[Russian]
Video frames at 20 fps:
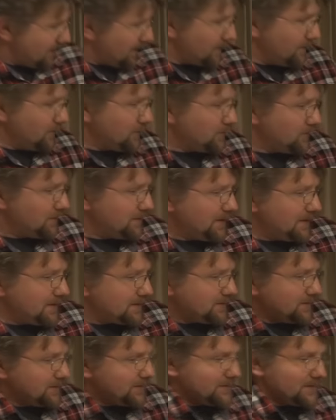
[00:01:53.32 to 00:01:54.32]
Так вот, друзья,
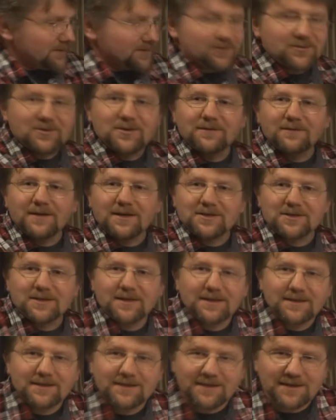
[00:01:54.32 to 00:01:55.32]
сегодня у нас очень
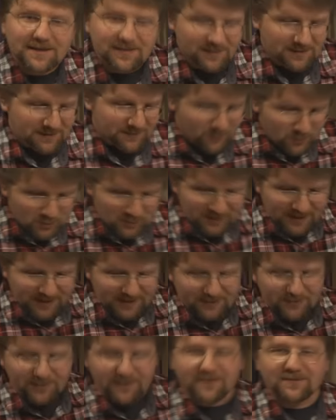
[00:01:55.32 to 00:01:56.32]
важная тема. Музыка,
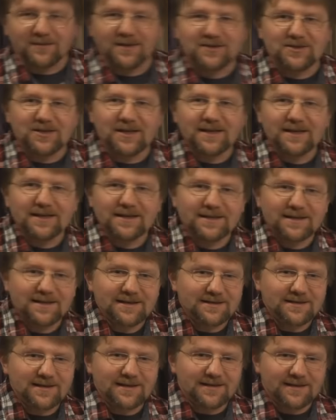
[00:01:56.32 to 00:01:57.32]
которая вначале
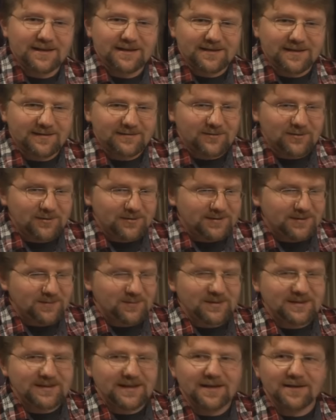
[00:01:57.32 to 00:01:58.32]
играла, я не так давно ее
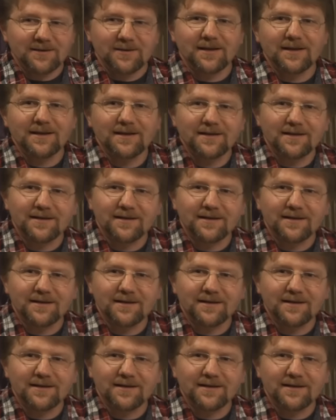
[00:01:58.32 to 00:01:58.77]
записал.